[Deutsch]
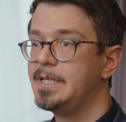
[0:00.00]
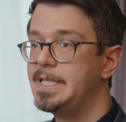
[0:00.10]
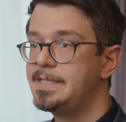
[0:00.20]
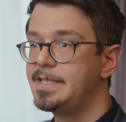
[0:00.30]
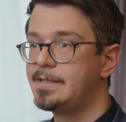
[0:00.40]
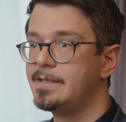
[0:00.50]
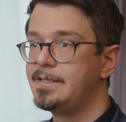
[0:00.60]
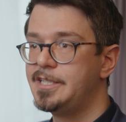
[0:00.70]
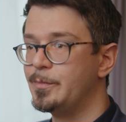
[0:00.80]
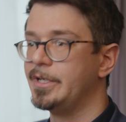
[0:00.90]

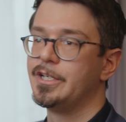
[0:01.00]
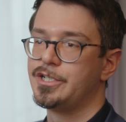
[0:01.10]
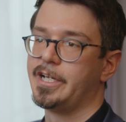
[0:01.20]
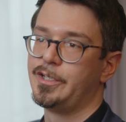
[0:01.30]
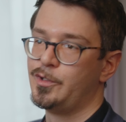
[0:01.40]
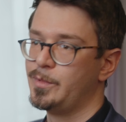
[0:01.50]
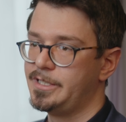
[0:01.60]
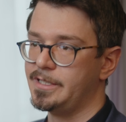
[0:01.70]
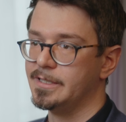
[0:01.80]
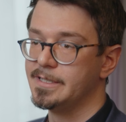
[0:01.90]
hinsichtlich diabetischer
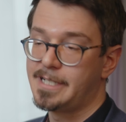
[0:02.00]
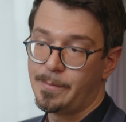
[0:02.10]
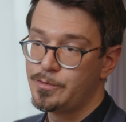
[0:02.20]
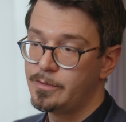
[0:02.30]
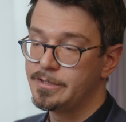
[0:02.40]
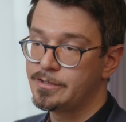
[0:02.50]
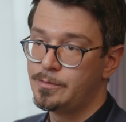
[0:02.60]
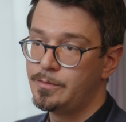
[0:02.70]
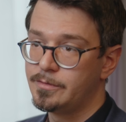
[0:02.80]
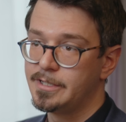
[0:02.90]
Retinopathie. Das klappt schon ganz
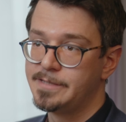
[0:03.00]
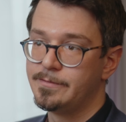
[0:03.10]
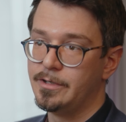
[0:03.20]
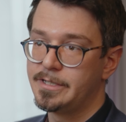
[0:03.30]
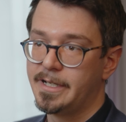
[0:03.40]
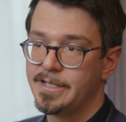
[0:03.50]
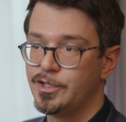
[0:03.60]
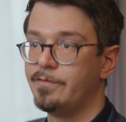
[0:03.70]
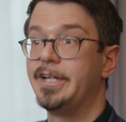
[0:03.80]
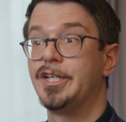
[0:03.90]
gut und da sind wir auch dran, das
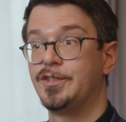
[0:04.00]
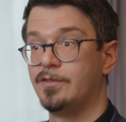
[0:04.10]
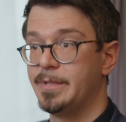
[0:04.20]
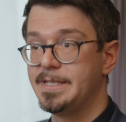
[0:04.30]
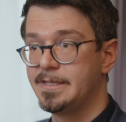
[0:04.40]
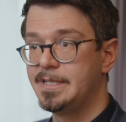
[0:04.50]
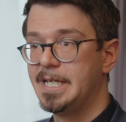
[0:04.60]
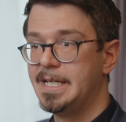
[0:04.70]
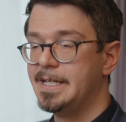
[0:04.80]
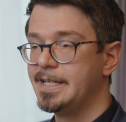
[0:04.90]
noch weiter zu verbessern,
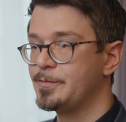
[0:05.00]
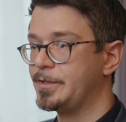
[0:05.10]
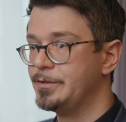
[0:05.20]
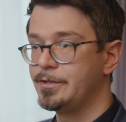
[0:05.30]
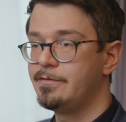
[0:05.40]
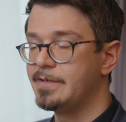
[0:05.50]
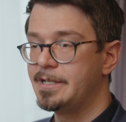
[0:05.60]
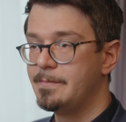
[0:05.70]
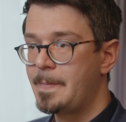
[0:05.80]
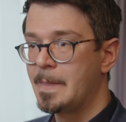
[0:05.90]
dass man
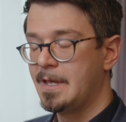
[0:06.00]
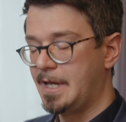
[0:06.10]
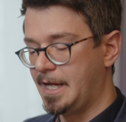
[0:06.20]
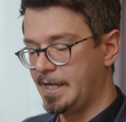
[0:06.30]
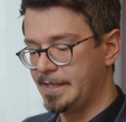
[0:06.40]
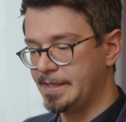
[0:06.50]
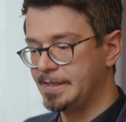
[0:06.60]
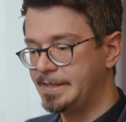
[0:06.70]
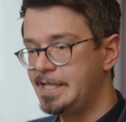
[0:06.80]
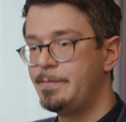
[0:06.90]
irgendwann
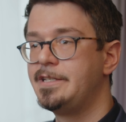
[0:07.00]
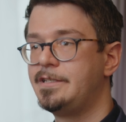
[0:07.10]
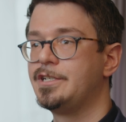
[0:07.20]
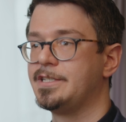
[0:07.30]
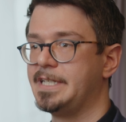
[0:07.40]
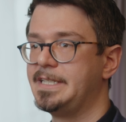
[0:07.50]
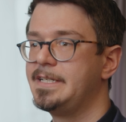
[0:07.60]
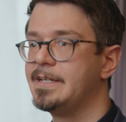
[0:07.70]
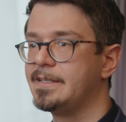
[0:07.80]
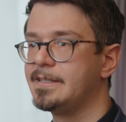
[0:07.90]
ein telemedizinisches
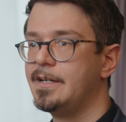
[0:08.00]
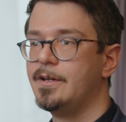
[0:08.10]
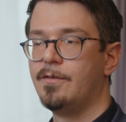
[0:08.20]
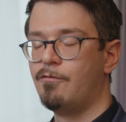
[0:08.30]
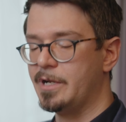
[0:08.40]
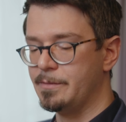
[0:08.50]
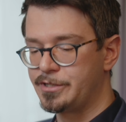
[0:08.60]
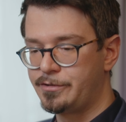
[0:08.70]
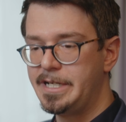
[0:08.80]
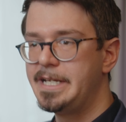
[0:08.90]
Setting hat, wo man im
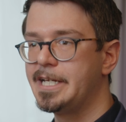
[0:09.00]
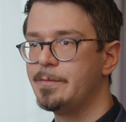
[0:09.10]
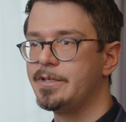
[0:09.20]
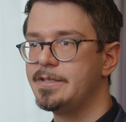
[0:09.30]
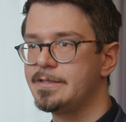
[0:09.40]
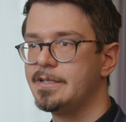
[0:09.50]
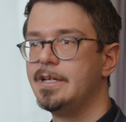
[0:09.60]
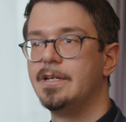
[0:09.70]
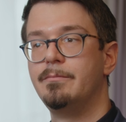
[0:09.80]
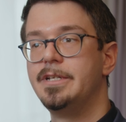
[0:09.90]
Screening Camp ist,
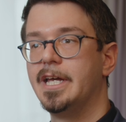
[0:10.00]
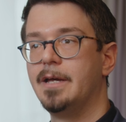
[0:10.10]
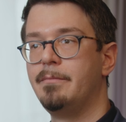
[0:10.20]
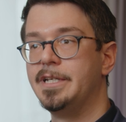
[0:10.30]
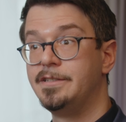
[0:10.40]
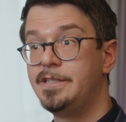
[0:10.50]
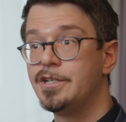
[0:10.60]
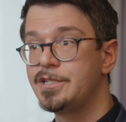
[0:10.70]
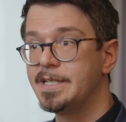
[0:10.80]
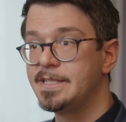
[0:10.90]
mit einem
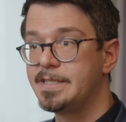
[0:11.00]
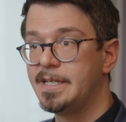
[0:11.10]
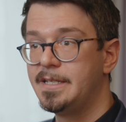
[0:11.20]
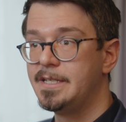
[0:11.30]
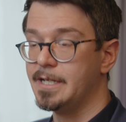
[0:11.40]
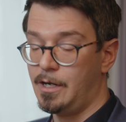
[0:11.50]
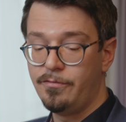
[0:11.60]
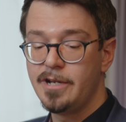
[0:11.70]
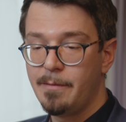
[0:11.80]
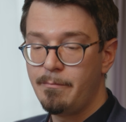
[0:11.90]
medizinischen Assistenten die
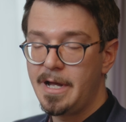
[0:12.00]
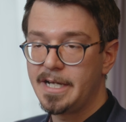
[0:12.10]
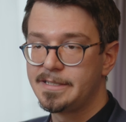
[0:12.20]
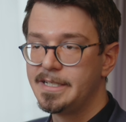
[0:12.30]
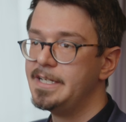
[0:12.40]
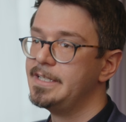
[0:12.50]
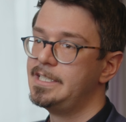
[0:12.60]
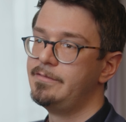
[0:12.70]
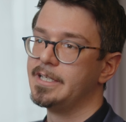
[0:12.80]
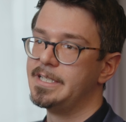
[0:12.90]
Aufnahmen macht.
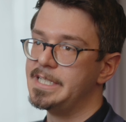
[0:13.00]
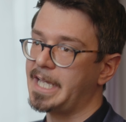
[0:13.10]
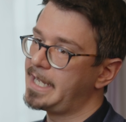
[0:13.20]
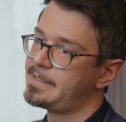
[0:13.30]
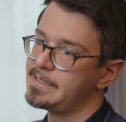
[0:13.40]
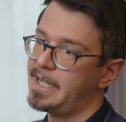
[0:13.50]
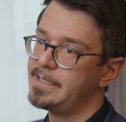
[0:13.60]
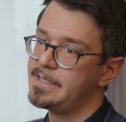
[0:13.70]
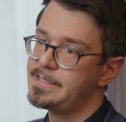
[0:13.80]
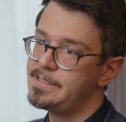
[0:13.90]
Die werden direkt
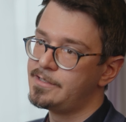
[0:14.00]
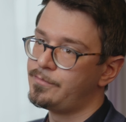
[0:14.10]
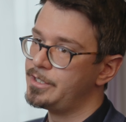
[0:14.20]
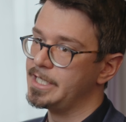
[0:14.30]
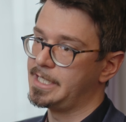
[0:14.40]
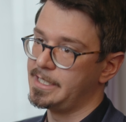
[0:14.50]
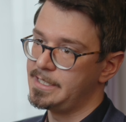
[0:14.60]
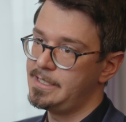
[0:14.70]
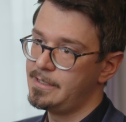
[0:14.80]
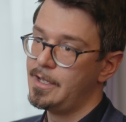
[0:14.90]
analysiert von der
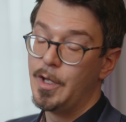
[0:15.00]
KI,